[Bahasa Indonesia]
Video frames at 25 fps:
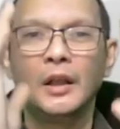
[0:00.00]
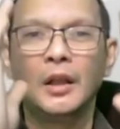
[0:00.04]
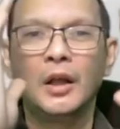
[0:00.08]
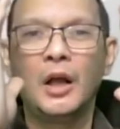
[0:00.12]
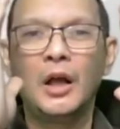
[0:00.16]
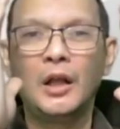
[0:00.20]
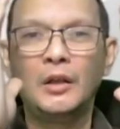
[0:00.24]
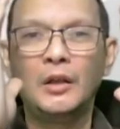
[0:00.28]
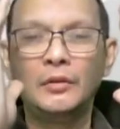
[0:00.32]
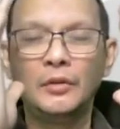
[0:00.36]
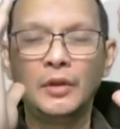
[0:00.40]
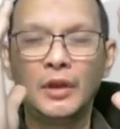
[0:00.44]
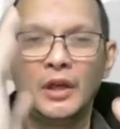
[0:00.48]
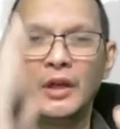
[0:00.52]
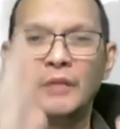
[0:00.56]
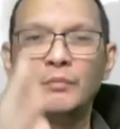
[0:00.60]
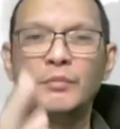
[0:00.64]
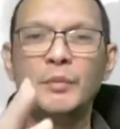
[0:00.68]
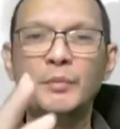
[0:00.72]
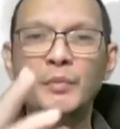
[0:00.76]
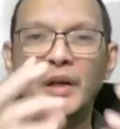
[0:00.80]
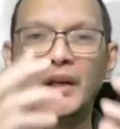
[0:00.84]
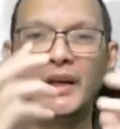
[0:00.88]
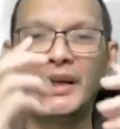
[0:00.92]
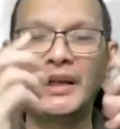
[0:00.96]
Allah
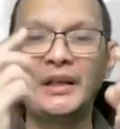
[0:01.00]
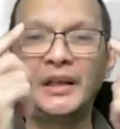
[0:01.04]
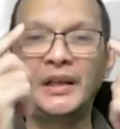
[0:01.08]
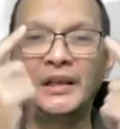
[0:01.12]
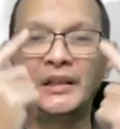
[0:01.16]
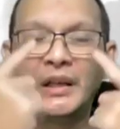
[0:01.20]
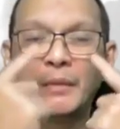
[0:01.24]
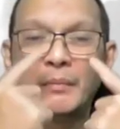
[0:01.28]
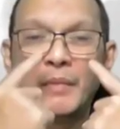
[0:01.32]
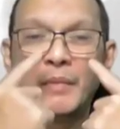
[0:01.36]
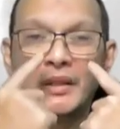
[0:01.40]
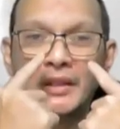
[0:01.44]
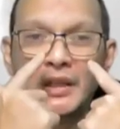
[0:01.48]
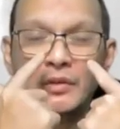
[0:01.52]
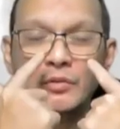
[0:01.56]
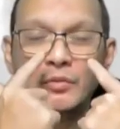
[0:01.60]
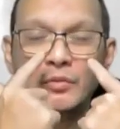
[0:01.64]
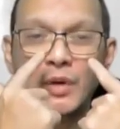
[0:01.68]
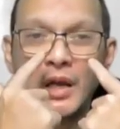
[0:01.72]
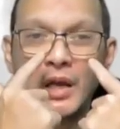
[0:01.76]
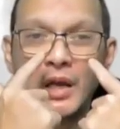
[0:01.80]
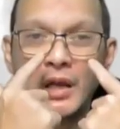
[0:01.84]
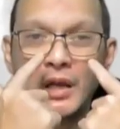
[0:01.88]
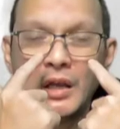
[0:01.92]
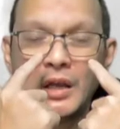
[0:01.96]
memberikan kita mata
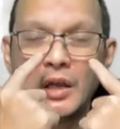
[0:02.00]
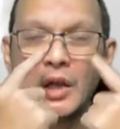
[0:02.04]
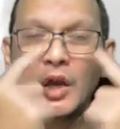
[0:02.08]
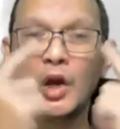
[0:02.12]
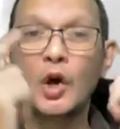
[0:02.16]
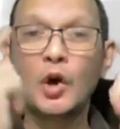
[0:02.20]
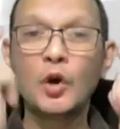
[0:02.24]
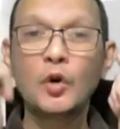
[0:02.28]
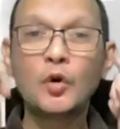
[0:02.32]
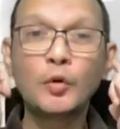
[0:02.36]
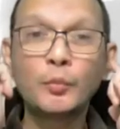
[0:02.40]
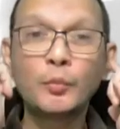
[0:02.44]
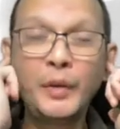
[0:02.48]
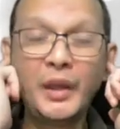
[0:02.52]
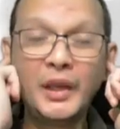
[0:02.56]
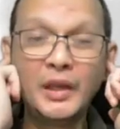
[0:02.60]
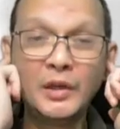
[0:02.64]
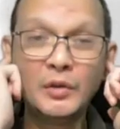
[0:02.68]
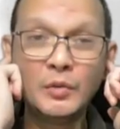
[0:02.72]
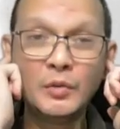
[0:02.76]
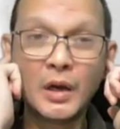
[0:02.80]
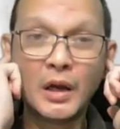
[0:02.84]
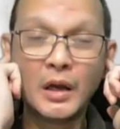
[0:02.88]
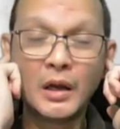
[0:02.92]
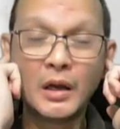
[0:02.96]
dua, kuping
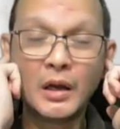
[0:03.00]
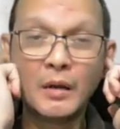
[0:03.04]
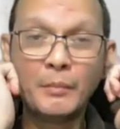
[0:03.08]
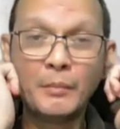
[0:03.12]
dua.